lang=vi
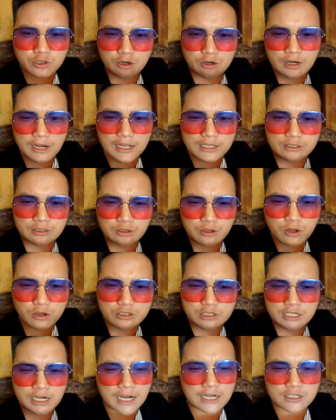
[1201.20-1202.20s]
trò là lo
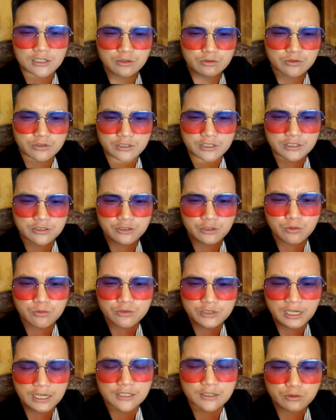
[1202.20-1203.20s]
cha trò sông
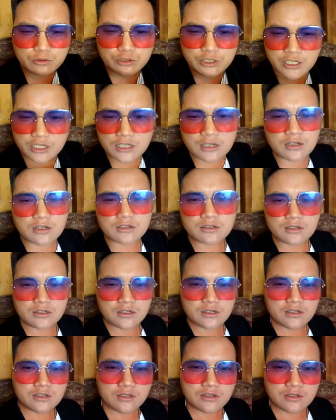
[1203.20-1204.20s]
cha trò chí là
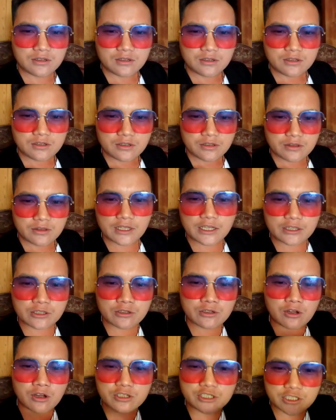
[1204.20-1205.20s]
này
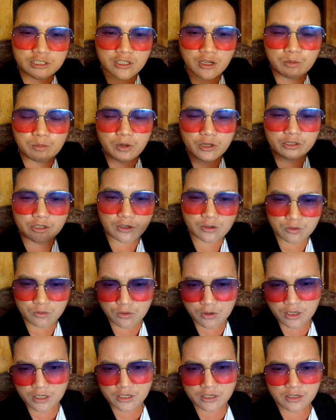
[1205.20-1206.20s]
tin nó chỉ tầm lo chắc
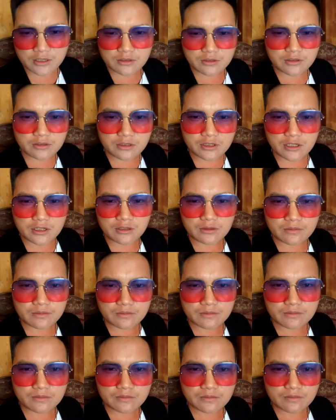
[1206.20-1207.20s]
của này nè cái gì
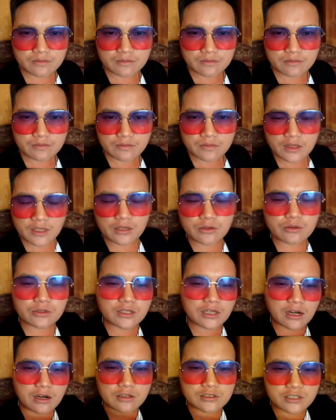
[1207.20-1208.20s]
này vừa
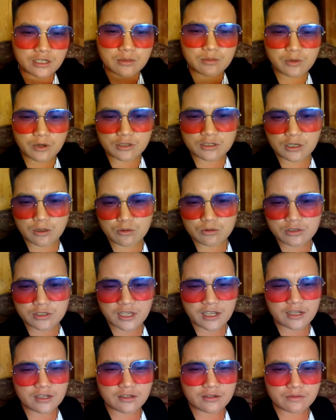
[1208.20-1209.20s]
chả là chính lo trò lú
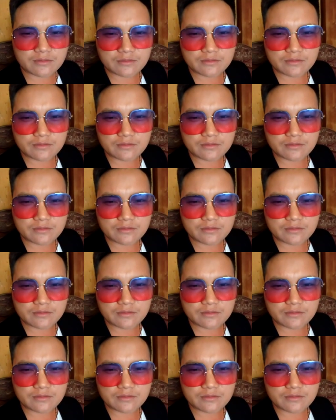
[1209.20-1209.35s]
sánh nè